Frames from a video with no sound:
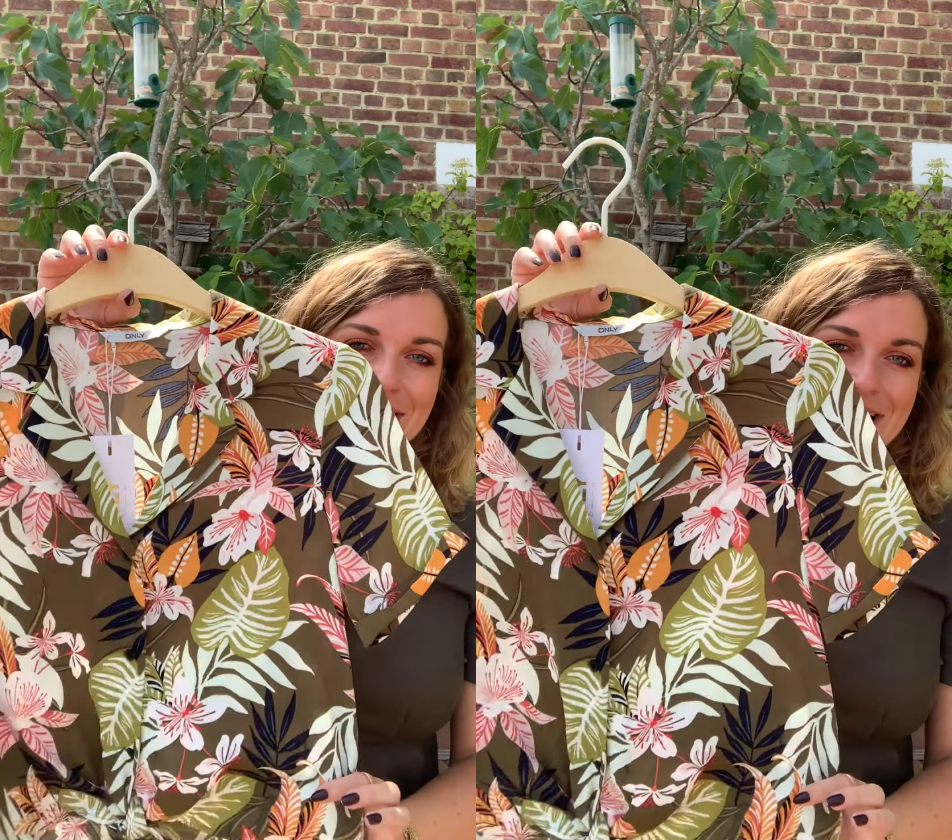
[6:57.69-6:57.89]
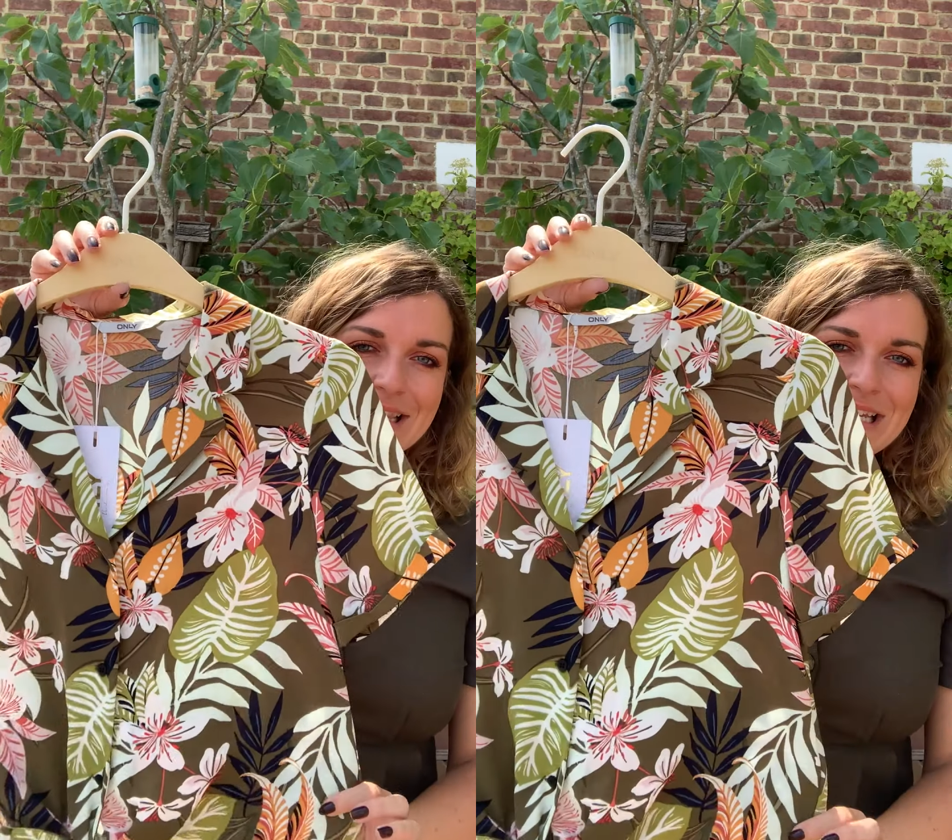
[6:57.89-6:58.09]

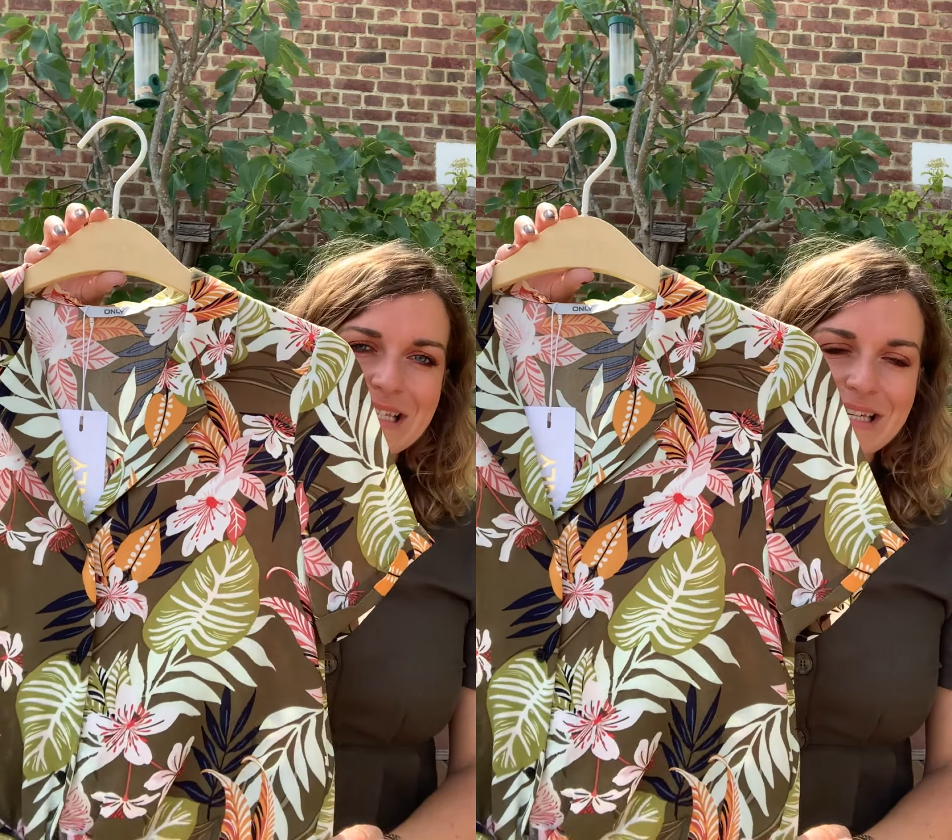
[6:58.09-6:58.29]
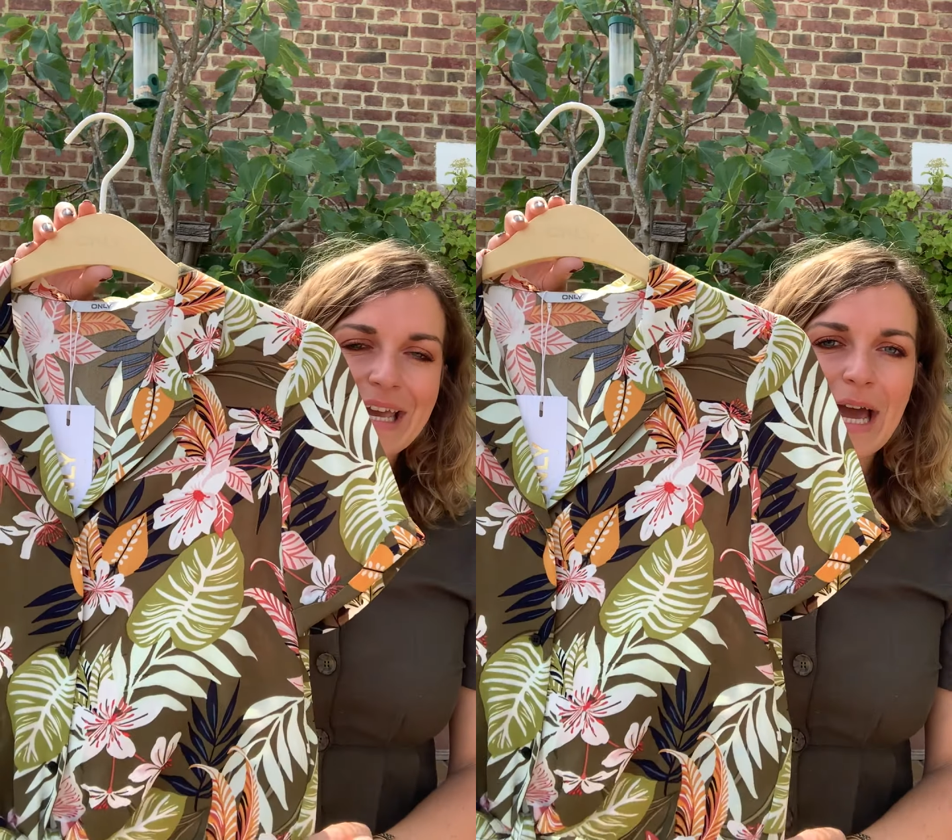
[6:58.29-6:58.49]
ça
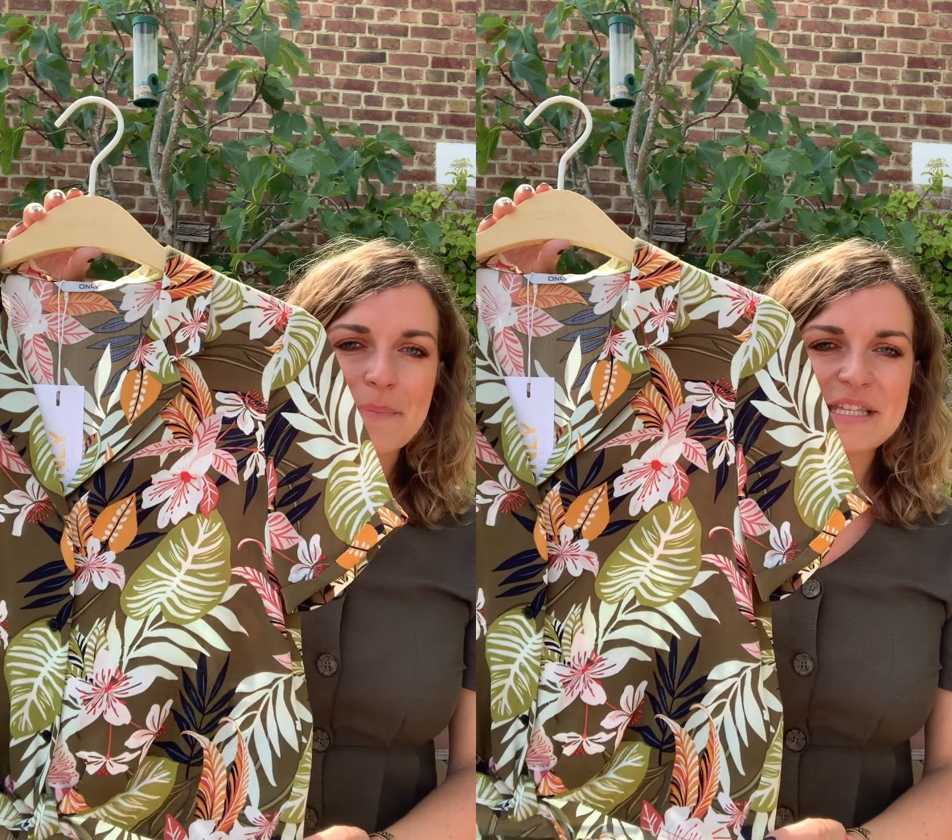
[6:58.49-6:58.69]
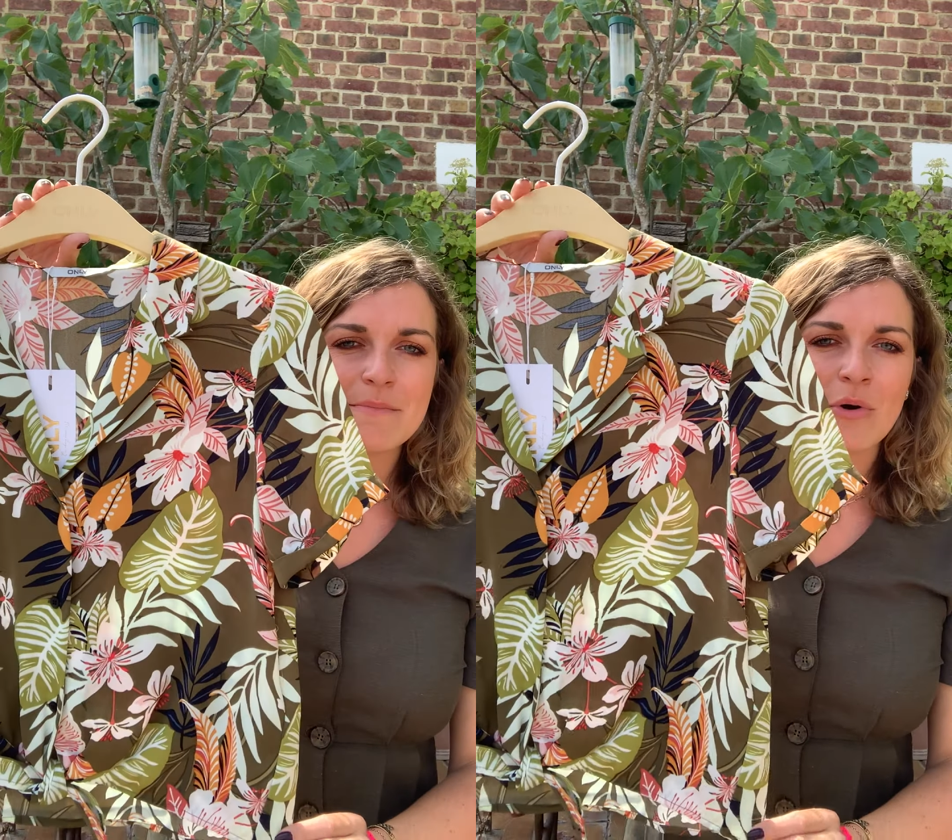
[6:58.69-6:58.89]
sèche très
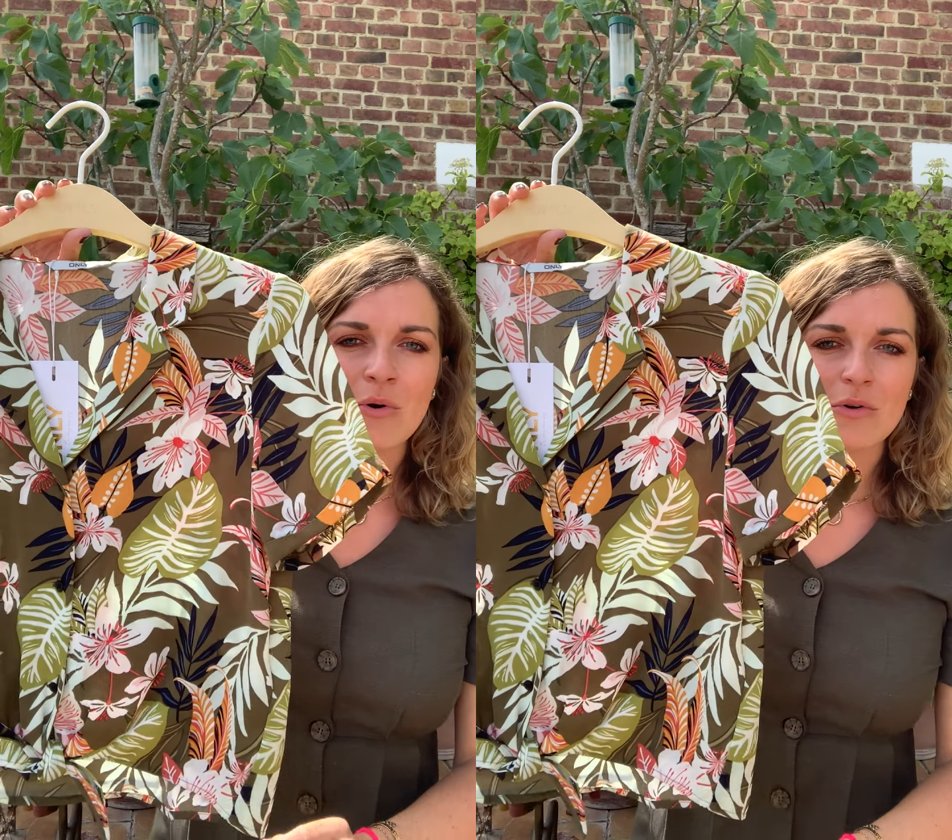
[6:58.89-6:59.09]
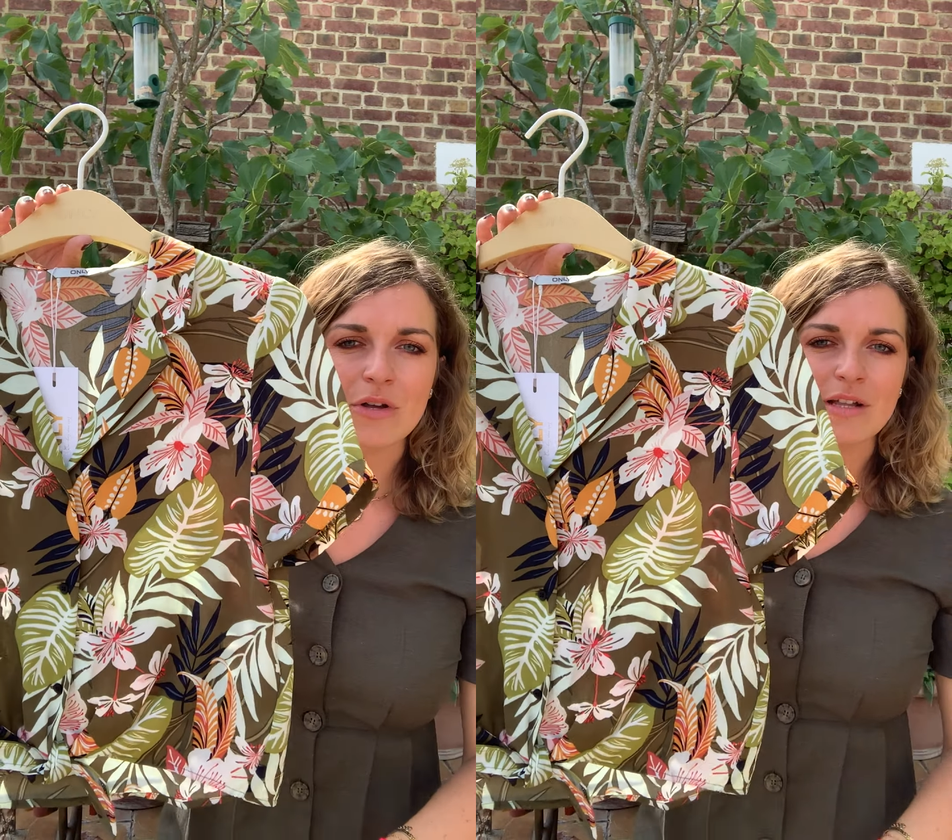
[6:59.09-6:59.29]
rapidement